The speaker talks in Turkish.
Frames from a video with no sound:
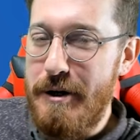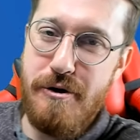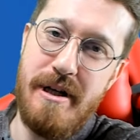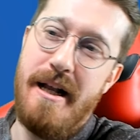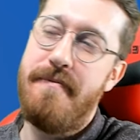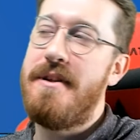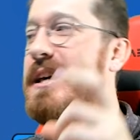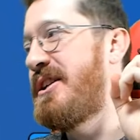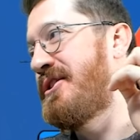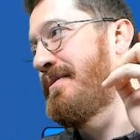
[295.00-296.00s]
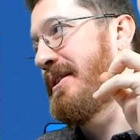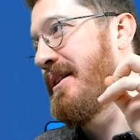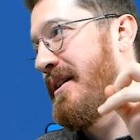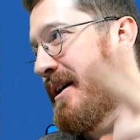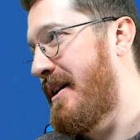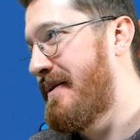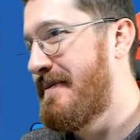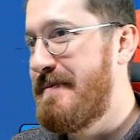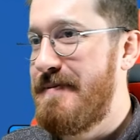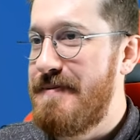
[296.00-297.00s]
Ama Nasıl güzel. İkinci, ikinci bitirdik.
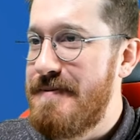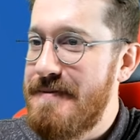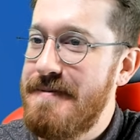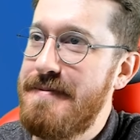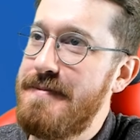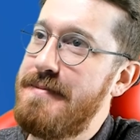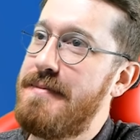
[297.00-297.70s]
rağmen 7 kupa aldık.